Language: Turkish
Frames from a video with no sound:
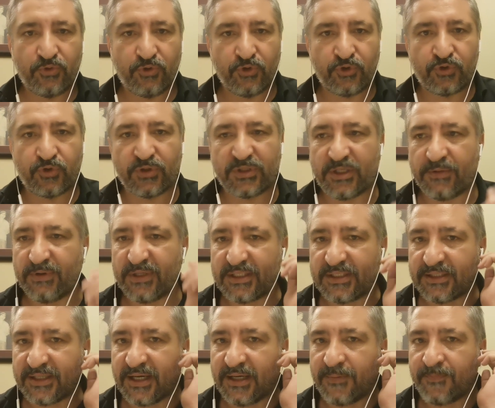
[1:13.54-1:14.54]
düştü
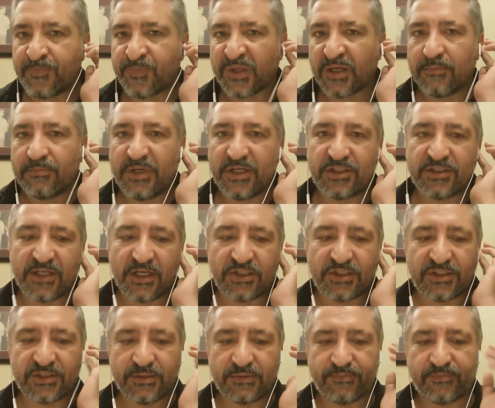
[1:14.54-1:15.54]
Twitter'a.
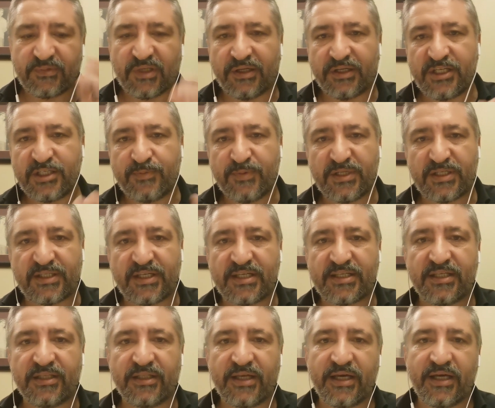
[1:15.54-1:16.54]
Beşiktaş resmi
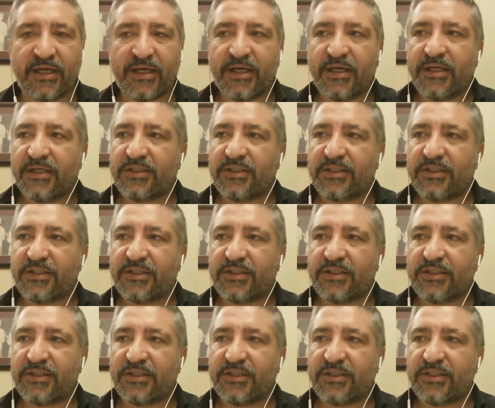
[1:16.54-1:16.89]
sitesinde